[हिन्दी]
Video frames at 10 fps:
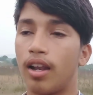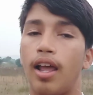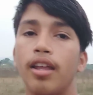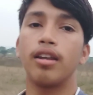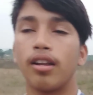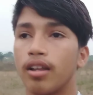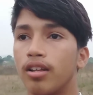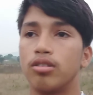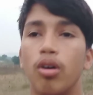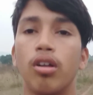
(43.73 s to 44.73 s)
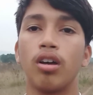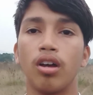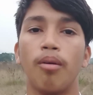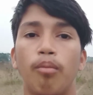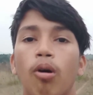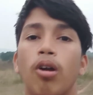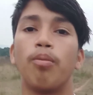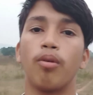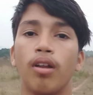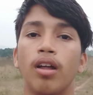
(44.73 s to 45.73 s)
लाइन जो बोर्ड
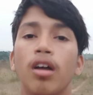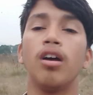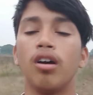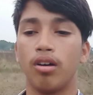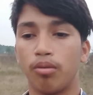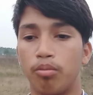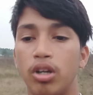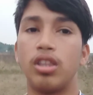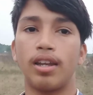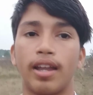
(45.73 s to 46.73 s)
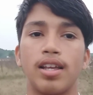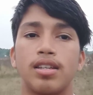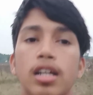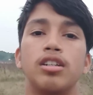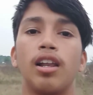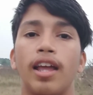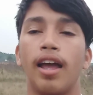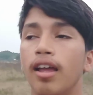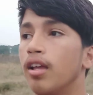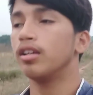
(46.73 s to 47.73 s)
पर बुरी तरीके से जल गया
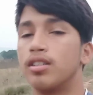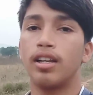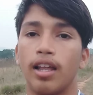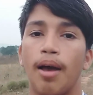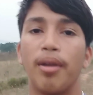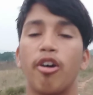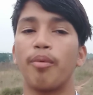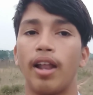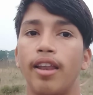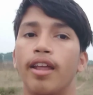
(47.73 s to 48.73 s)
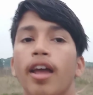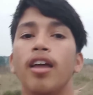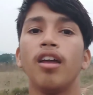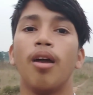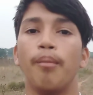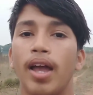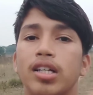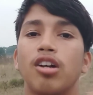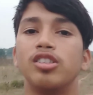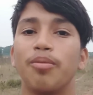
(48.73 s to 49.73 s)
है इसीलिए हमारे घर पे लाइन नहीं है मैं आज
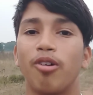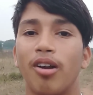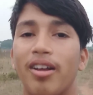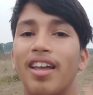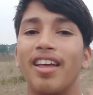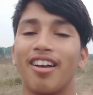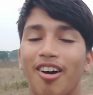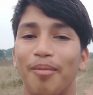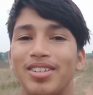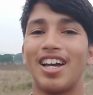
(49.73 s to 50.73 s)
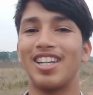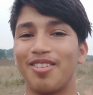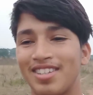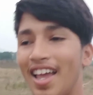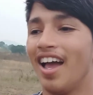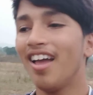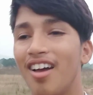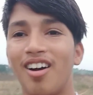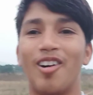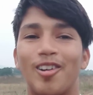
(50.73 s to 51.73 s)
संजीव घर घर में चार्ज बसाया
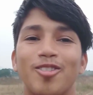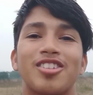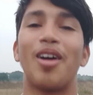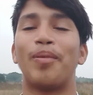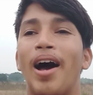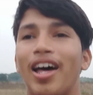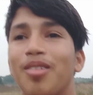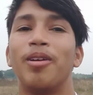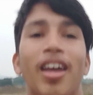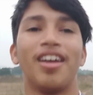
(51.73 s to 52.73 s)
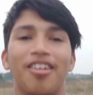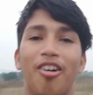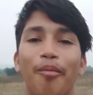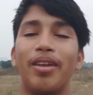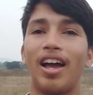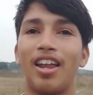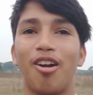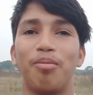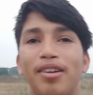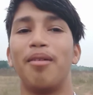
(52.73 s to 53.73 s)
और उसके बाद में भी आ रहा
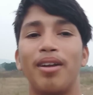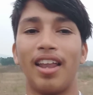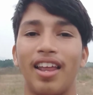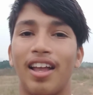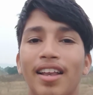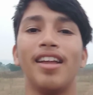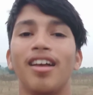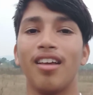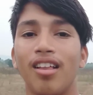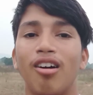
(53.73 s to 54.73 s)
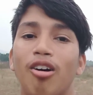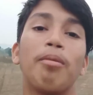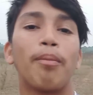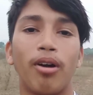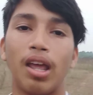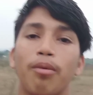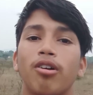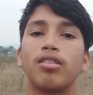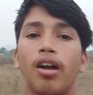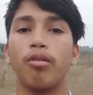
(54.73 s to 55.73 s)
हूँ वीडियो बनाने के लिए और मैं पढ़ाई भी
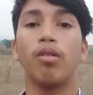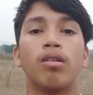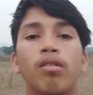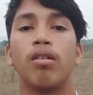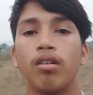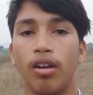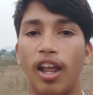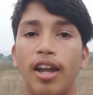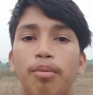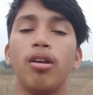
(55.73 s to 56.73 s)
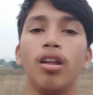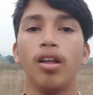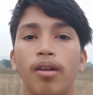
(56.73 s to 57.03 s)
करता हूँ नेट पर